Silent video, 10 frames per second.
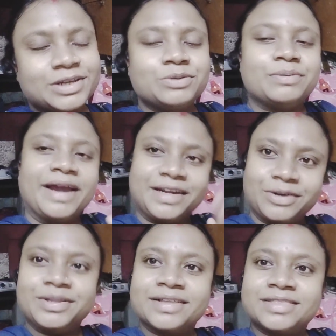একটু
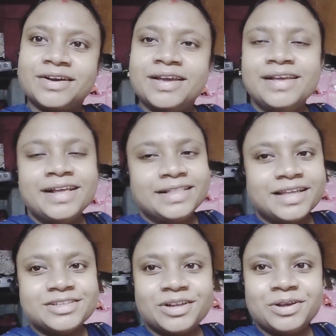বাইরেরটাও দেখতে হয়
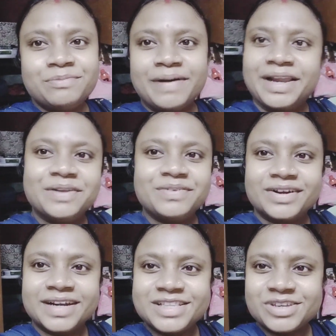তাই চলো বাইরের
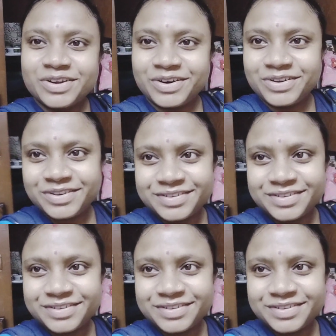ব্লগটা এনজয় করো